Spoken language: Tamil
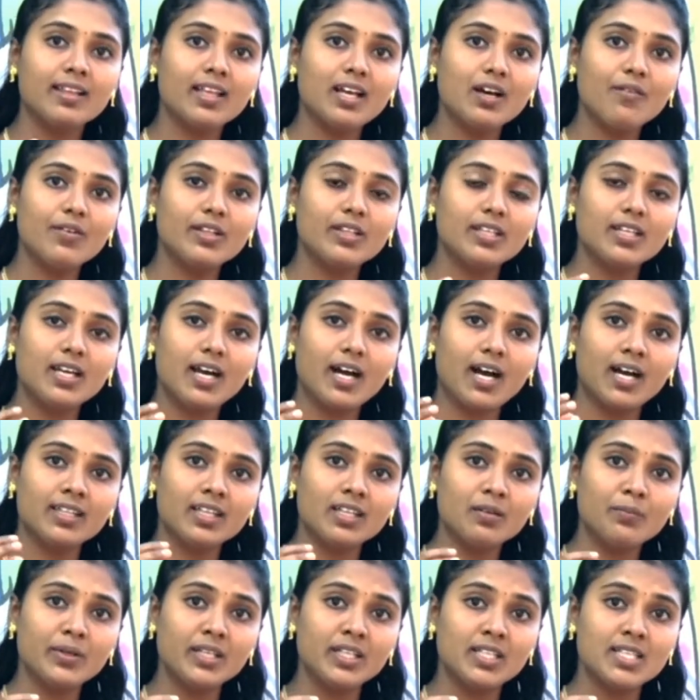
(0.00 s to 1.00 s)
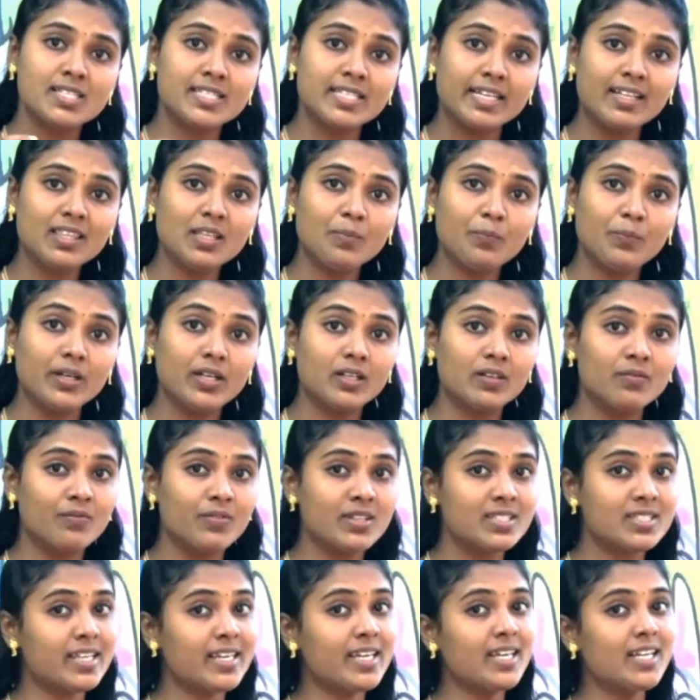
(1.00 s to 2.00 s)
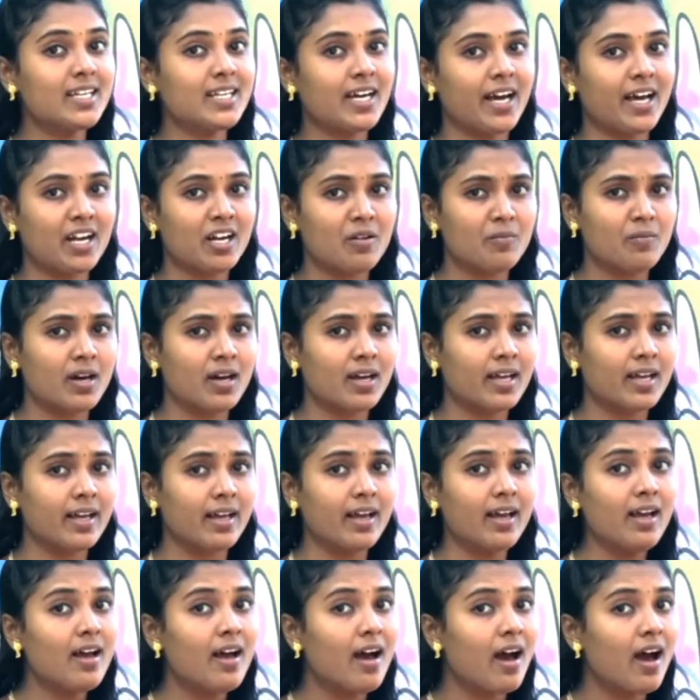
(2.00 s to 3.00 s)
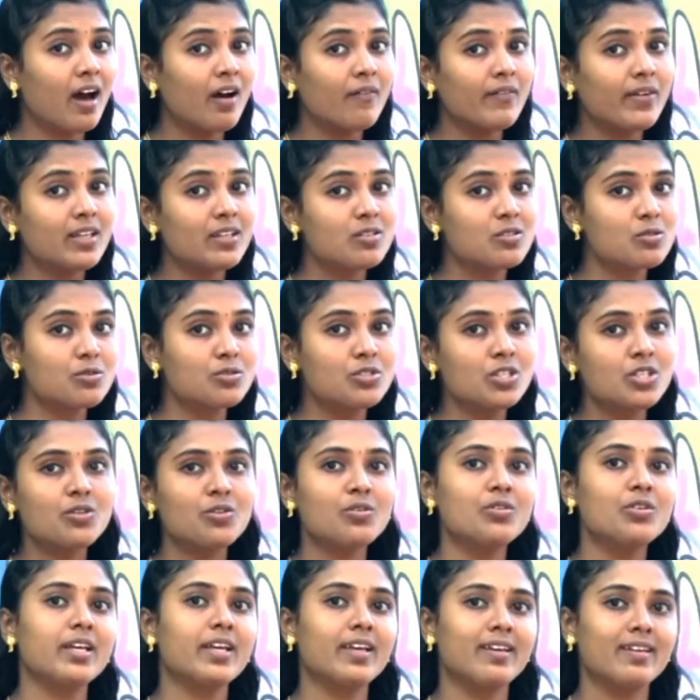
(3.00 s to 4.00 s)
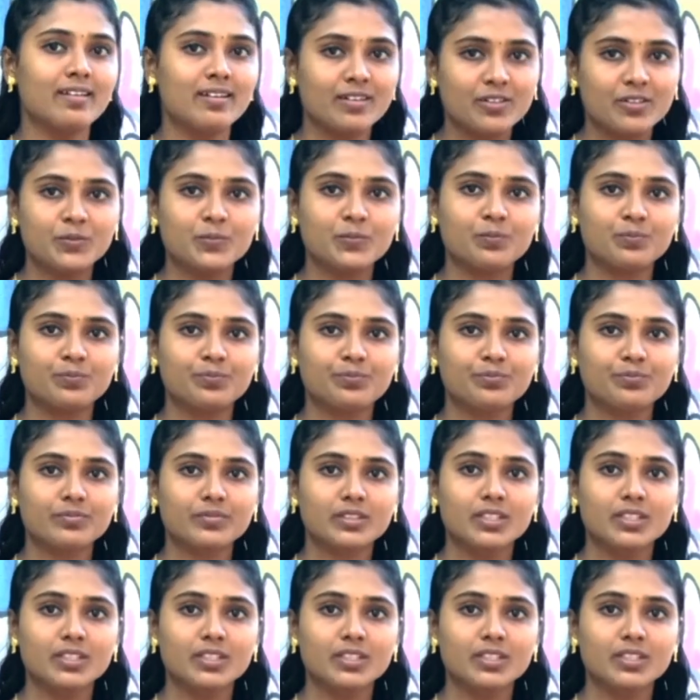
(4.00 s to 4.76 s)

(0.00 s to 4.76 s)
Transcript: அதாவது அதன் மீது செலுத்தப்படும் விசையின் காரணமாக அவை சுற்றி கொண்டே இருக்கும்